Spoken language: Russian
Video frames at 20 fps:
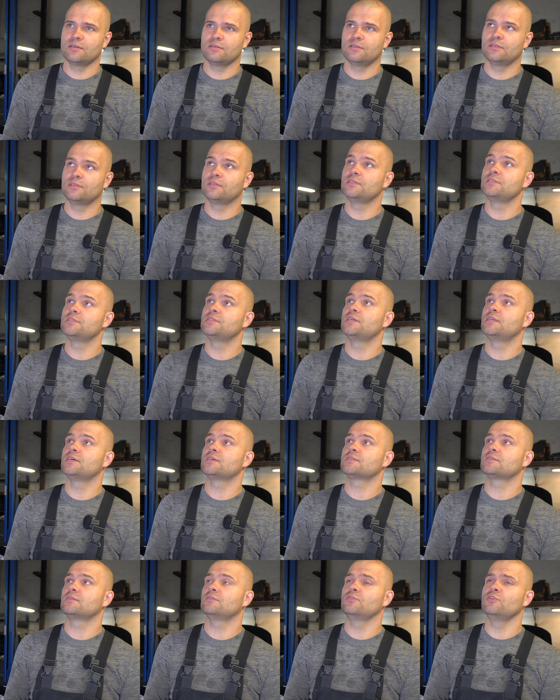Вот это
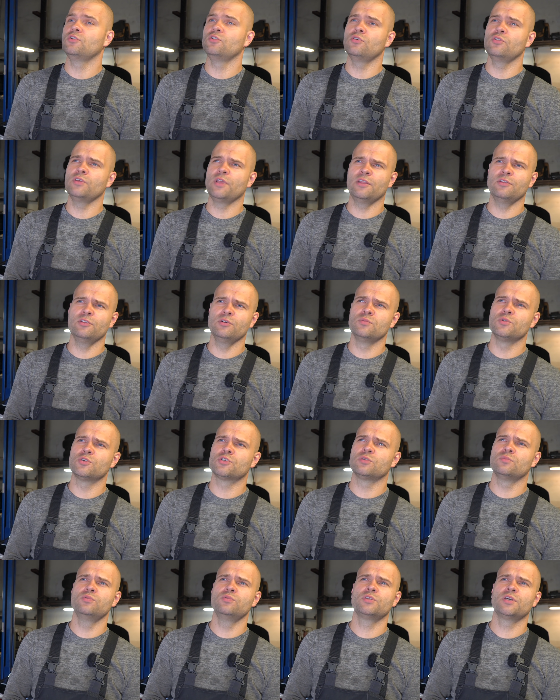интересно. Но я не думаю,
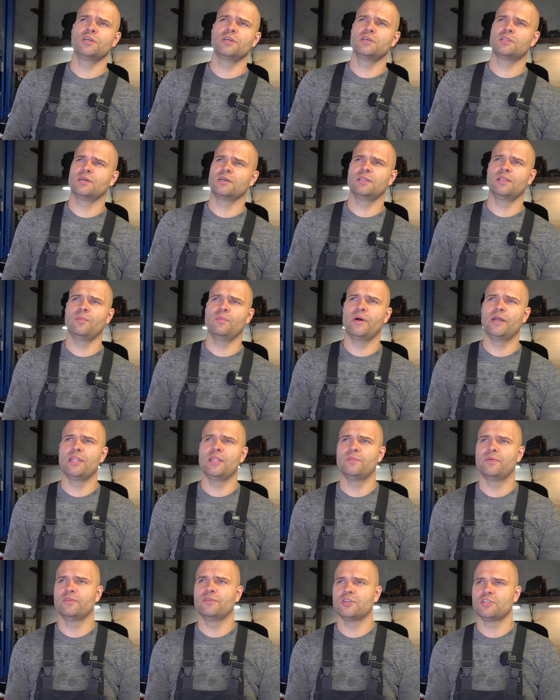что будут какие-то
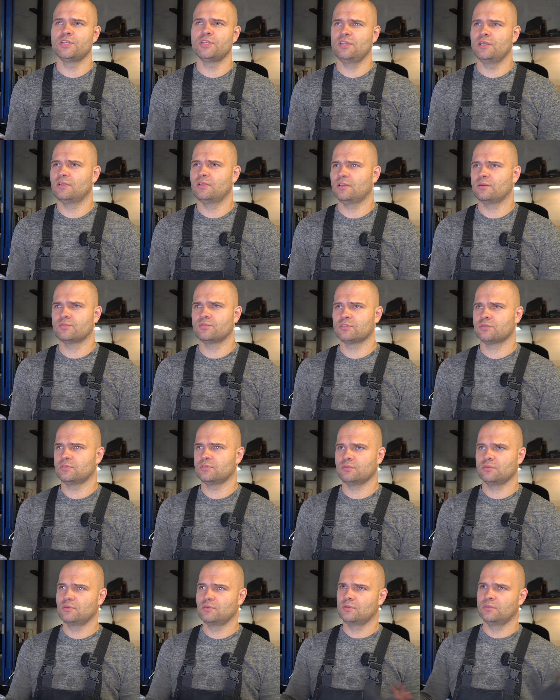глобальные повреждения там, что
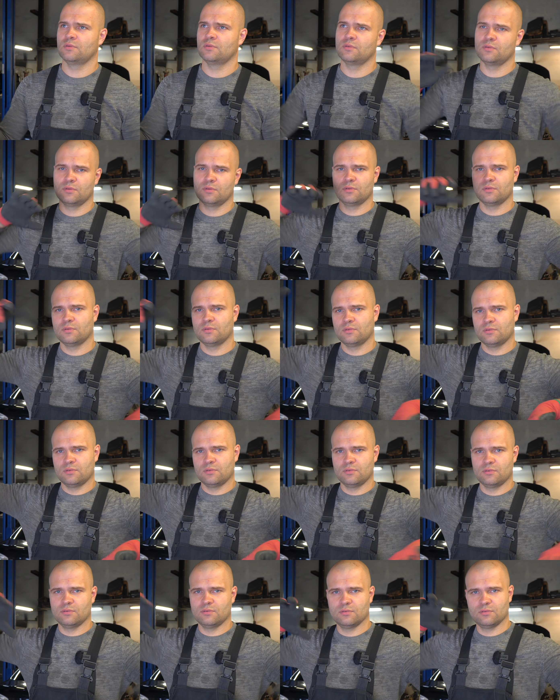
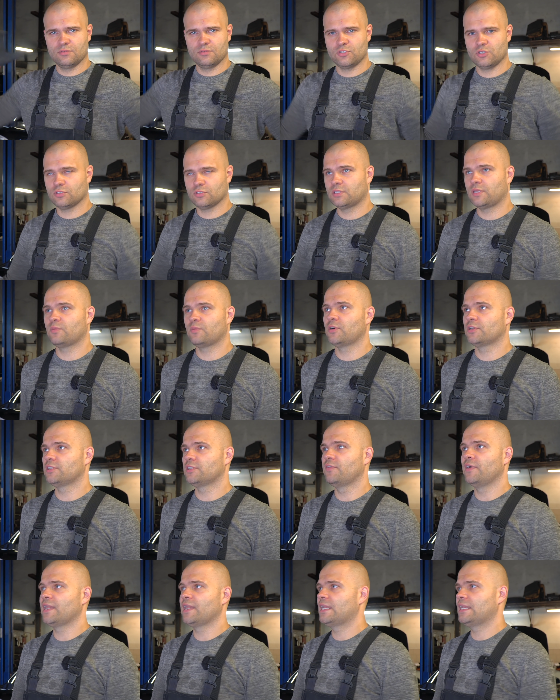что-то там куда-то
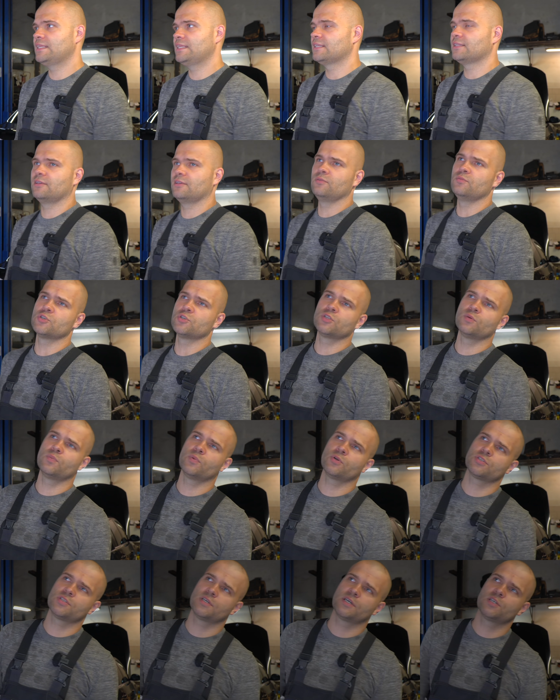варили. Нет, я думаю, что
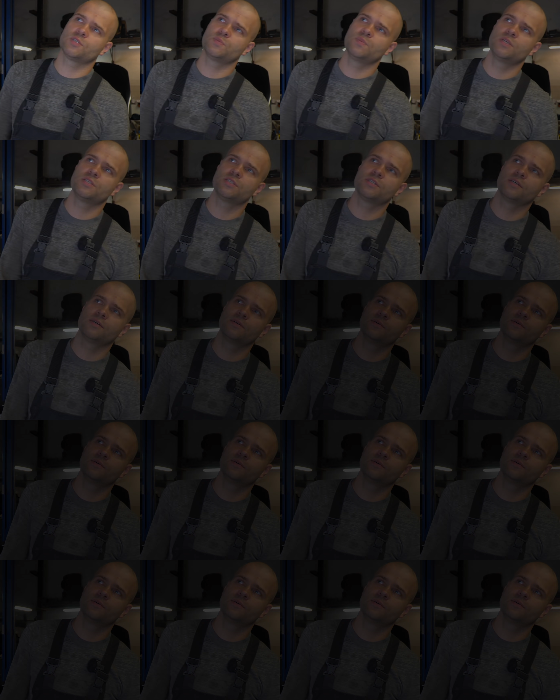просто косметика.